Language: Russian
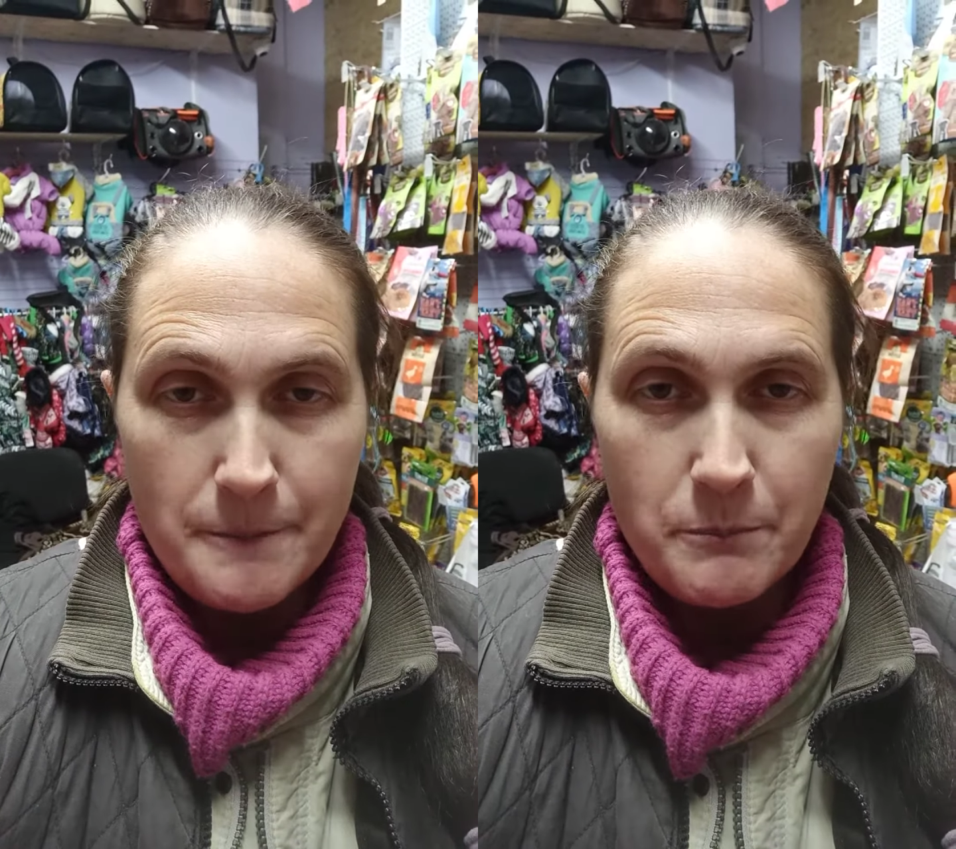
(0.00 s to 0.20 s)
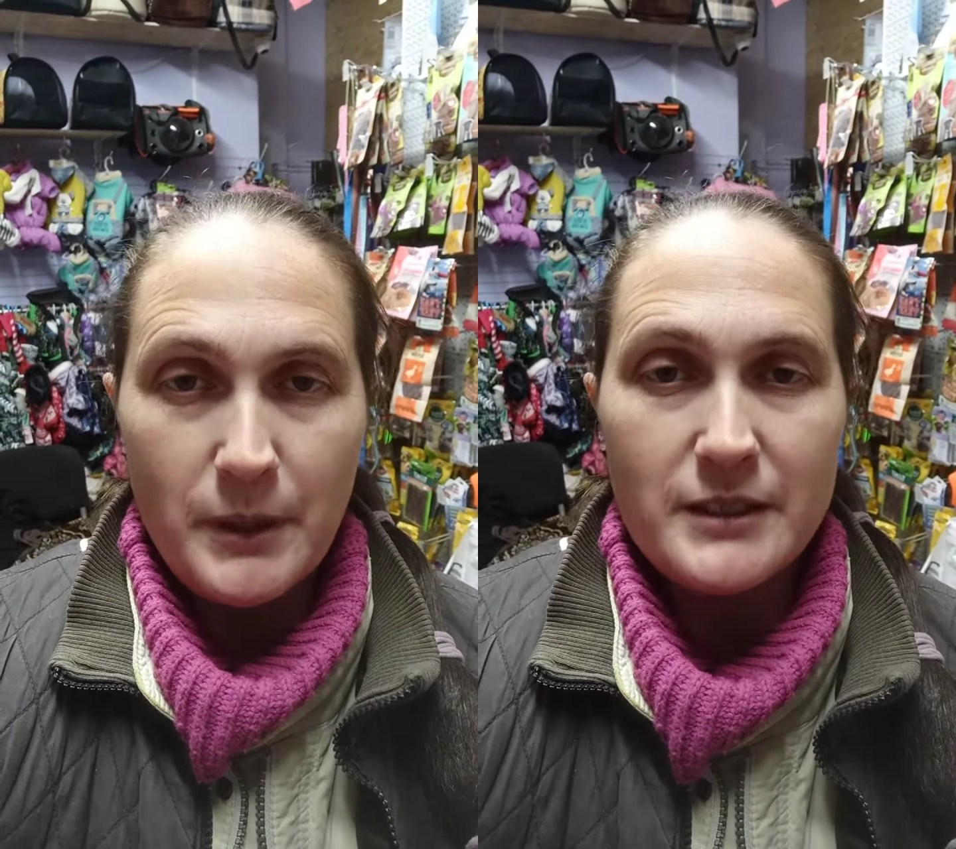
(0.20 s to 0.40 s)

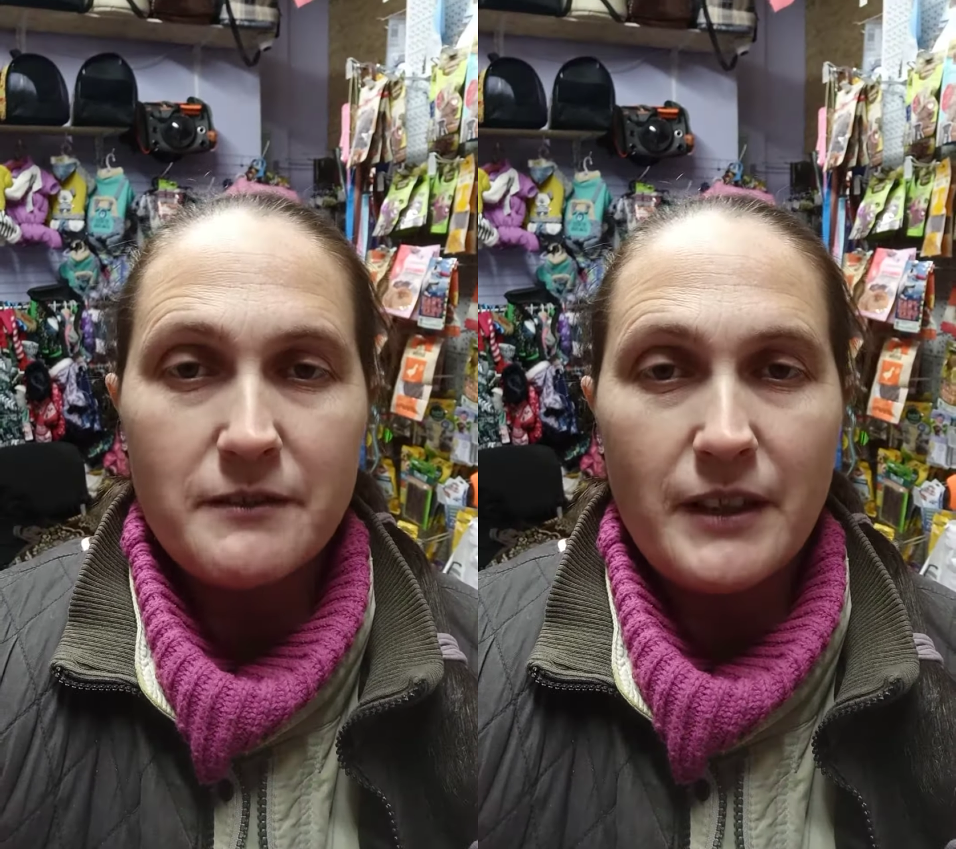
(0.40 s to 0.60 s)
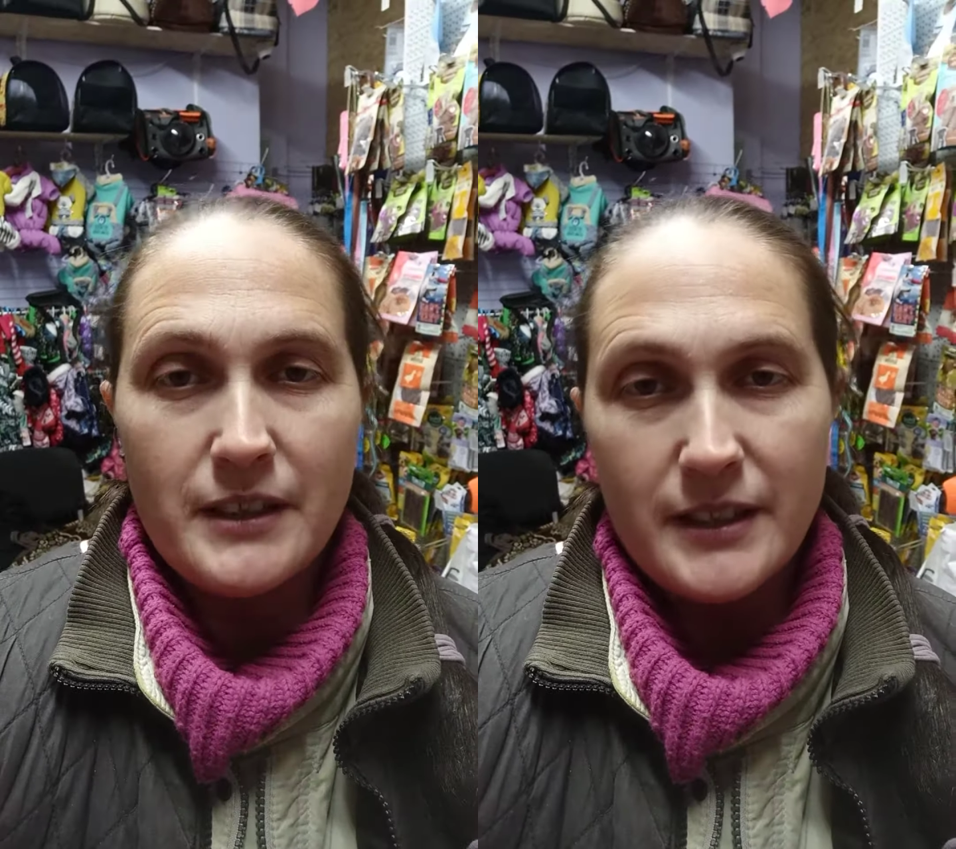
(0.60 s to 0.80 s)

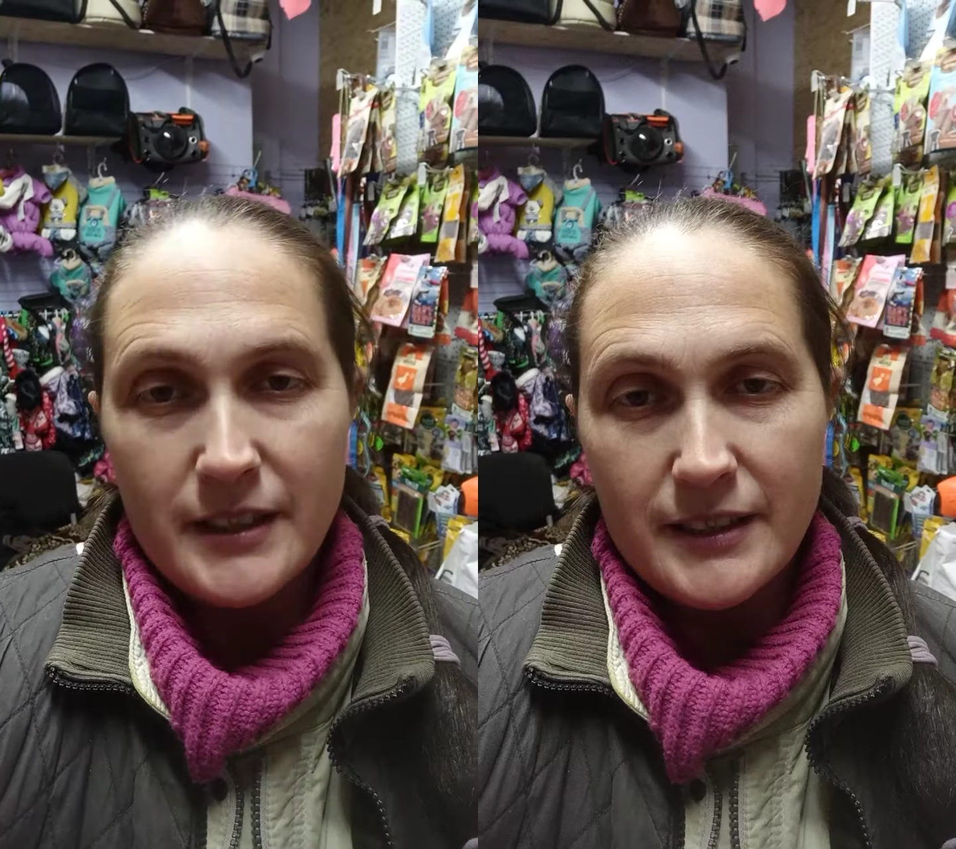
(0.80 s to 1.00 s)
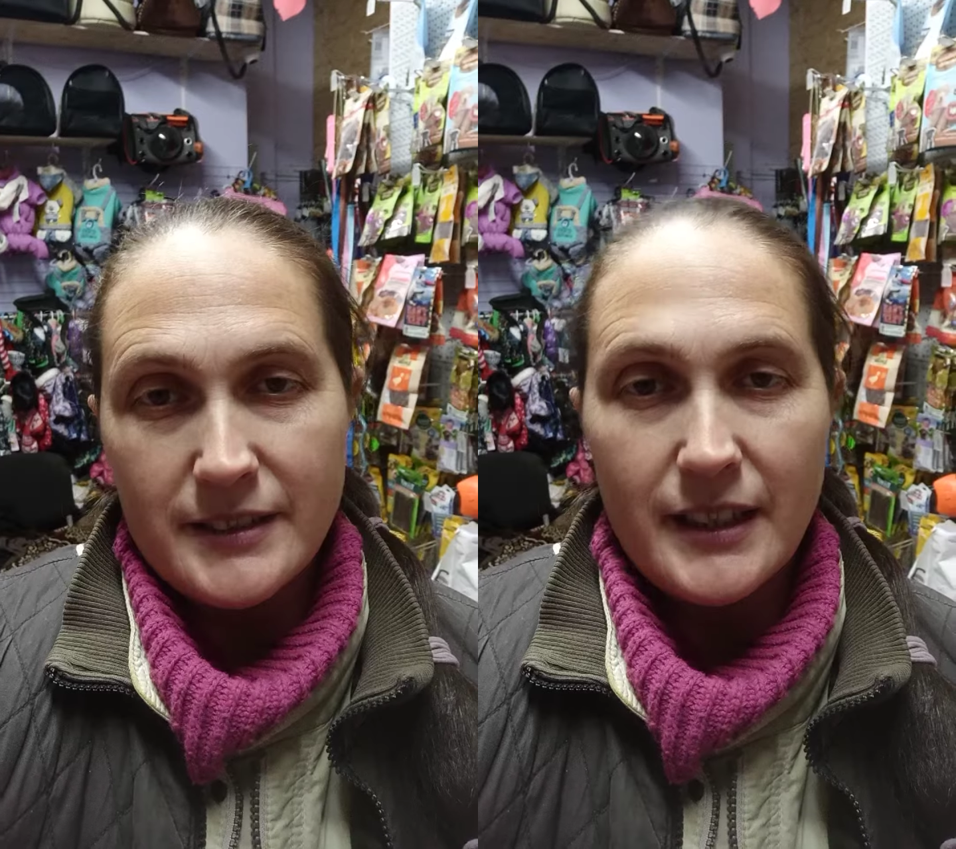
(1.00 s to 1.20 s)

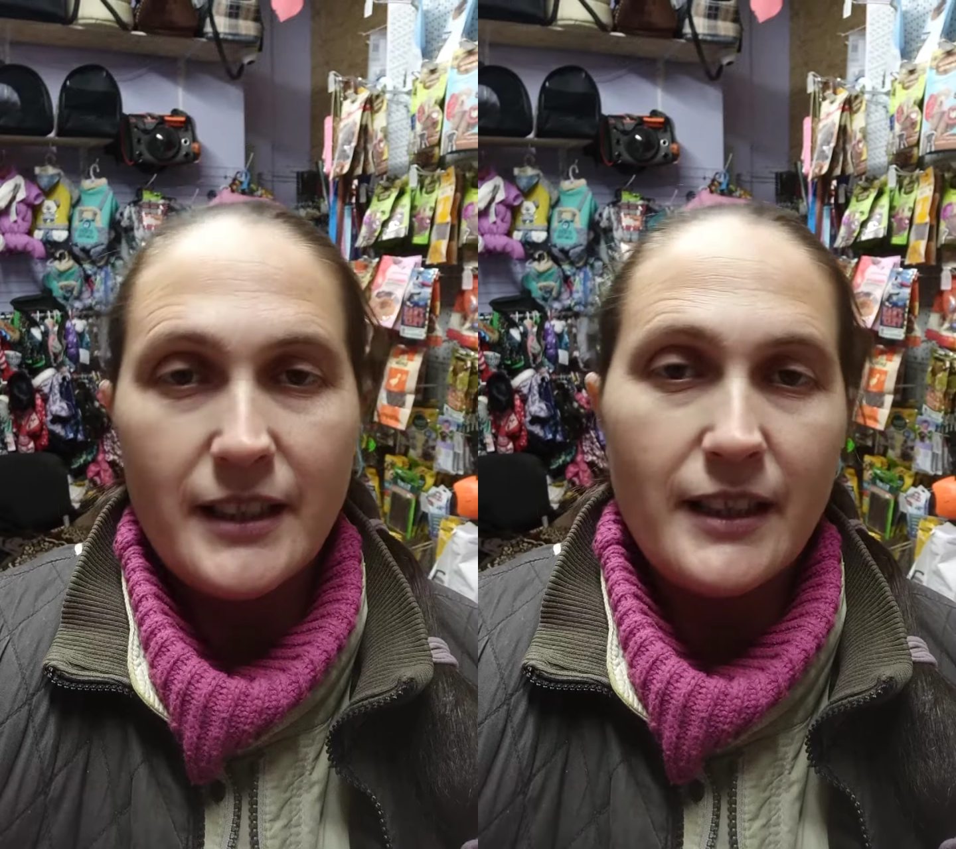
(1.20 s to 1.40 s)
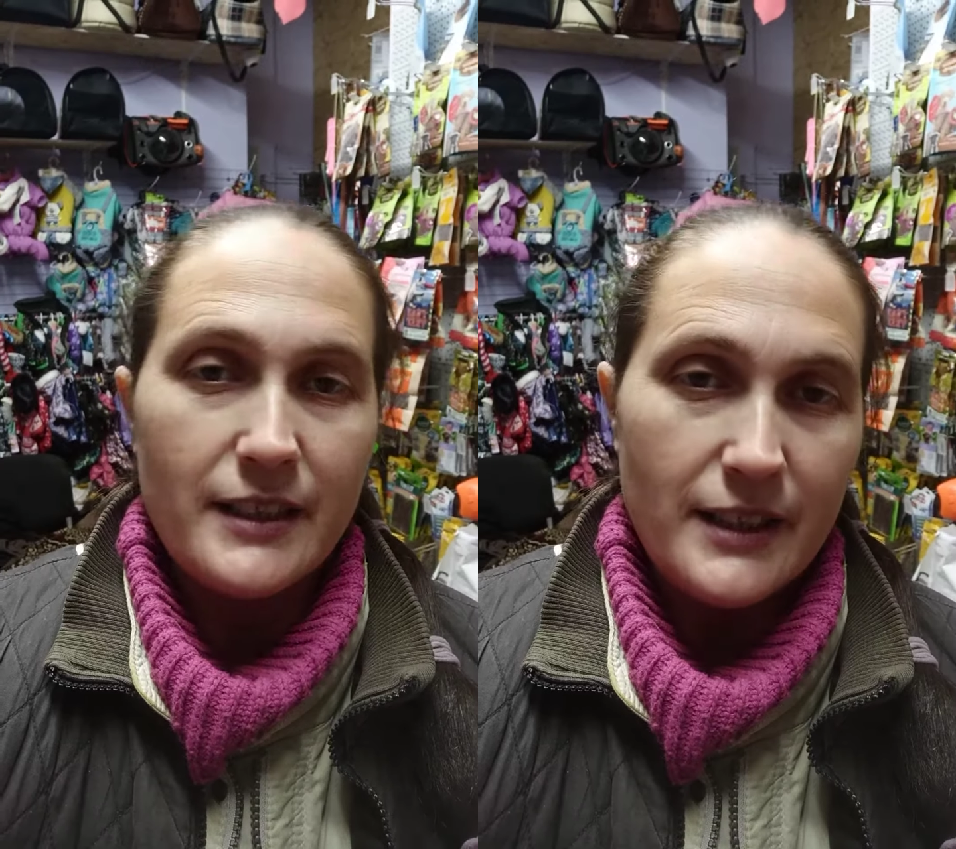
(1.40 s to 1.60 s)
Позвонили,
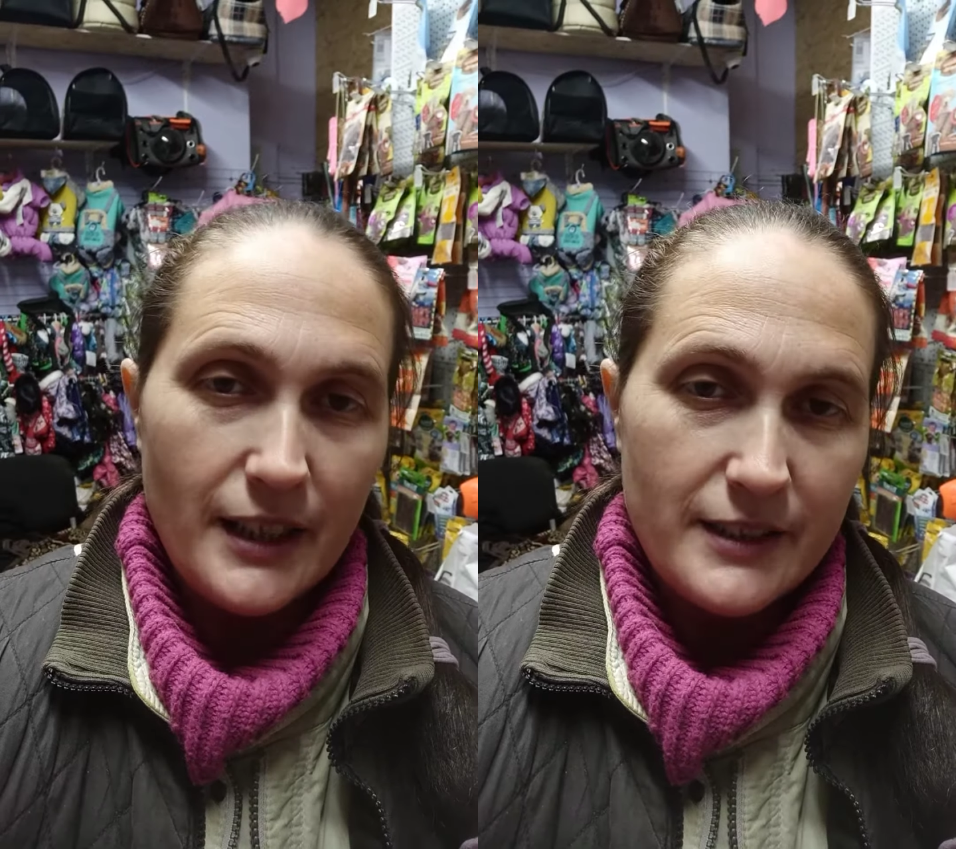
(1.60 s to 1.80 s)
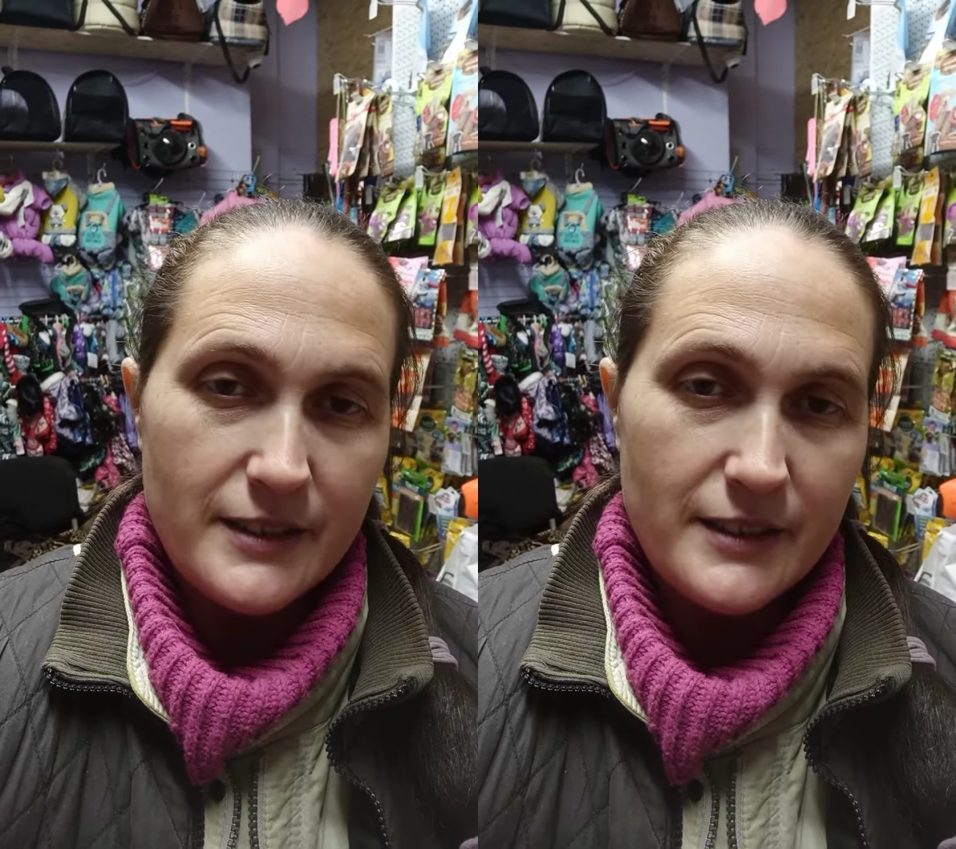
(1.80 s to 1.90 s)
заняли день,